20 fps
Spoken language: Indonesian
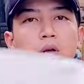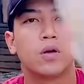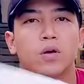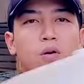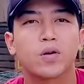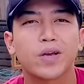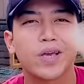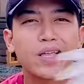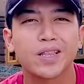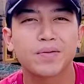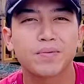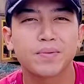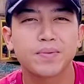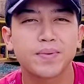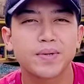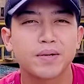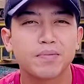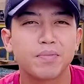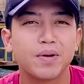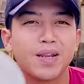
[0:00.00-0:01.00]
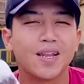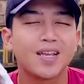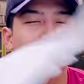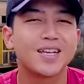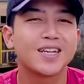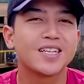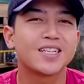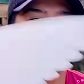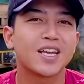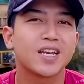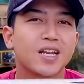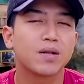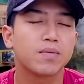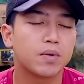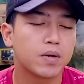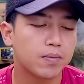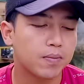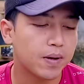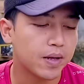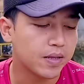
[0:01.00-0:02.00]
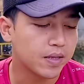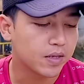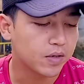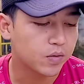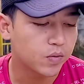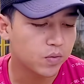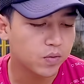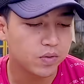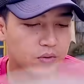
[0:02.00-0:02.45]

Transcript: Oke teman-teman kembali lagi di channel merpatiku